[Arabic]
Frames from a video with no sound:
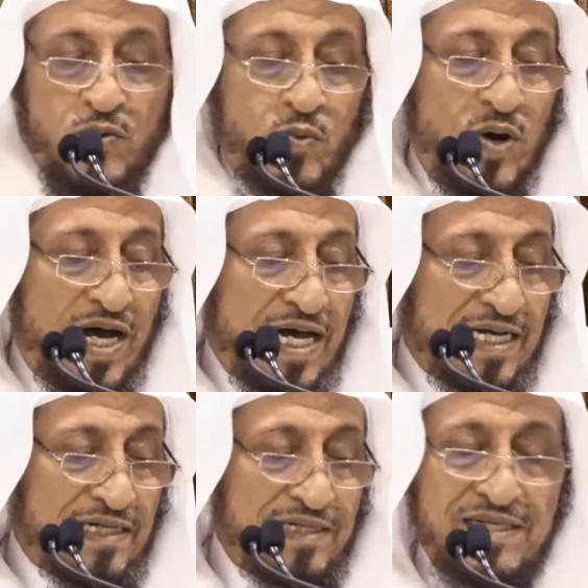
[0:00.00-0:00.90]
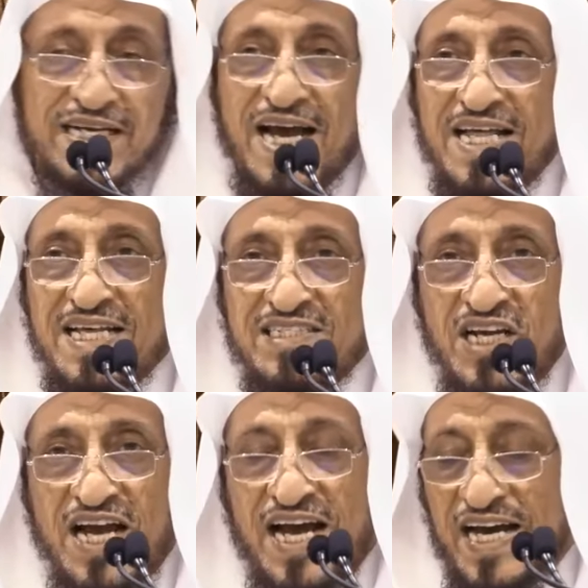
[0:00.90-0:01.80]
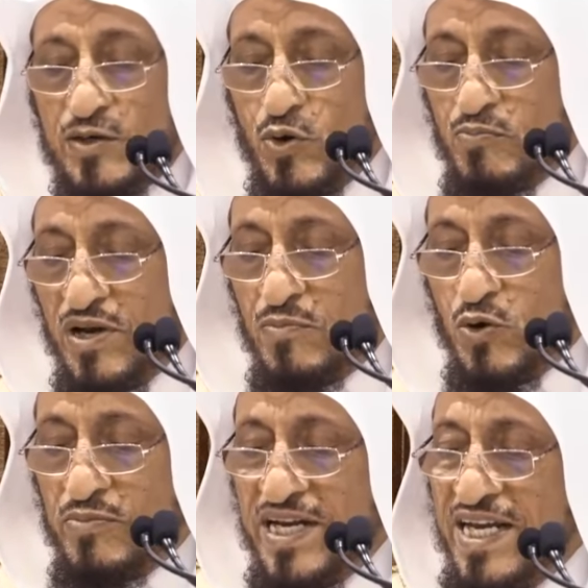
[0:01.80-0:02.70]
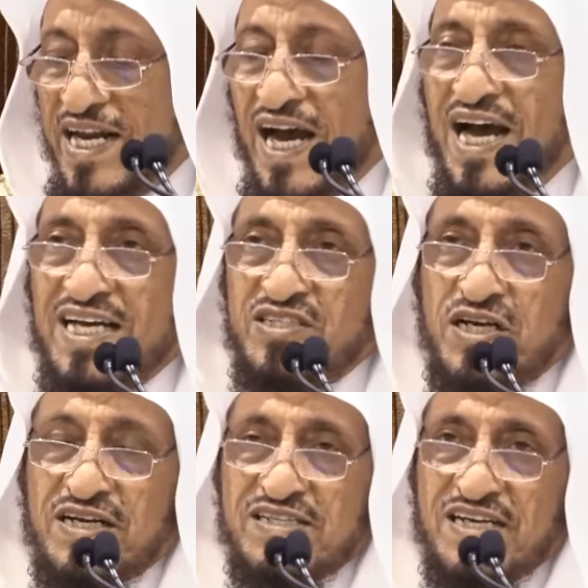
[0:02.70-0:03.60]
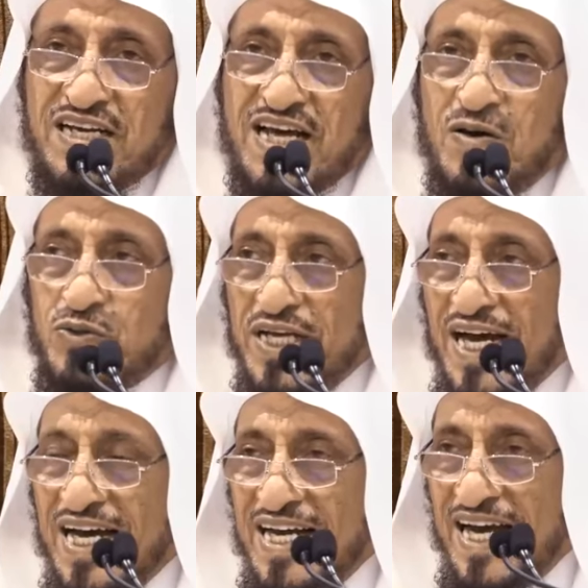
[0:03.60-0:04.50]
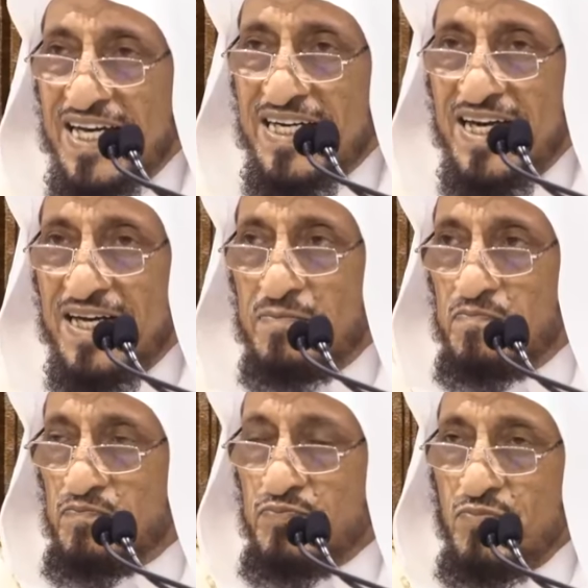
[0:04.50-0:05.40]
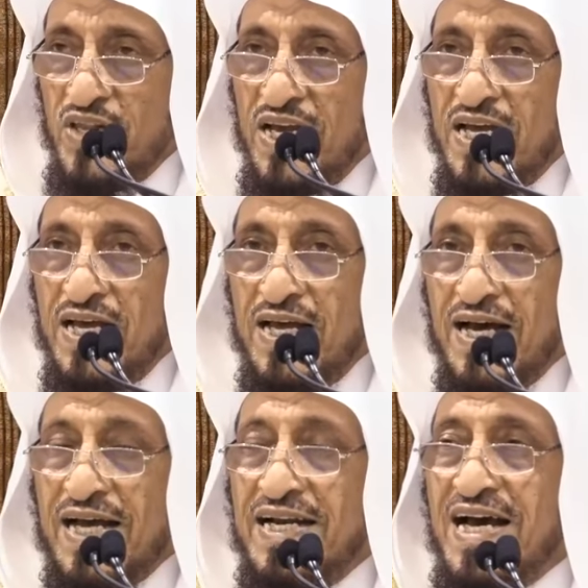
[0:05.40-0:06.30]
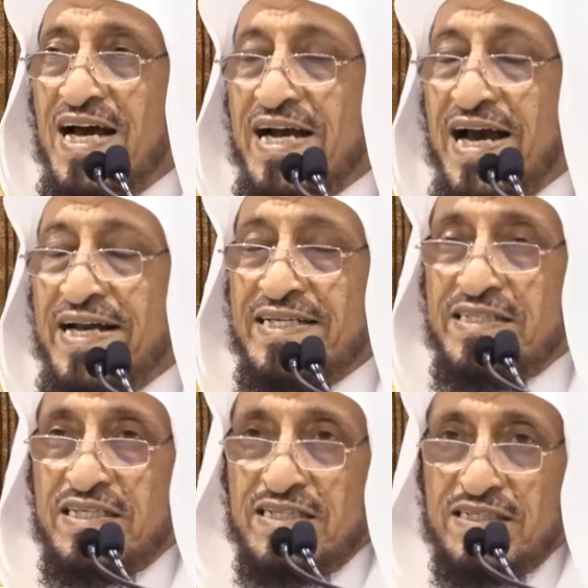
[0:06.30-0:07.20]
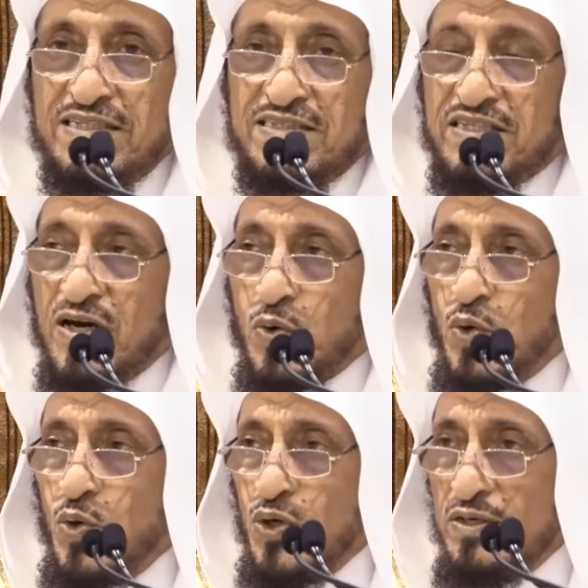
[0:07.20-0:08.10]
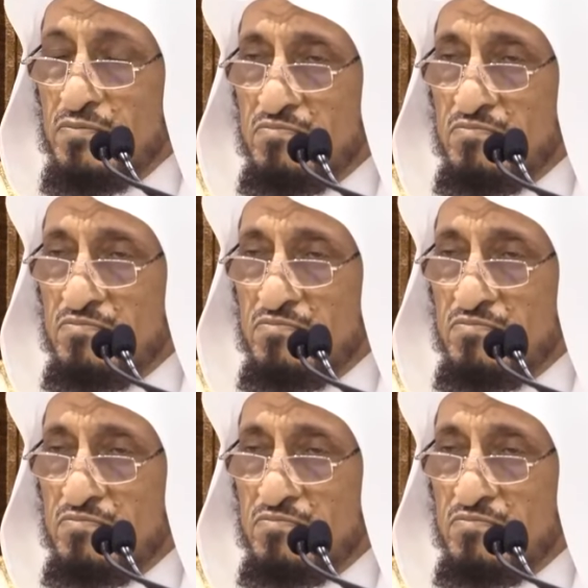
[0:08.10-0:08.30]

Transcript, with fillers: ولهذا جاء عن ام المؤمنين عائشه رضي الله تعالى عنها انها كانت تقول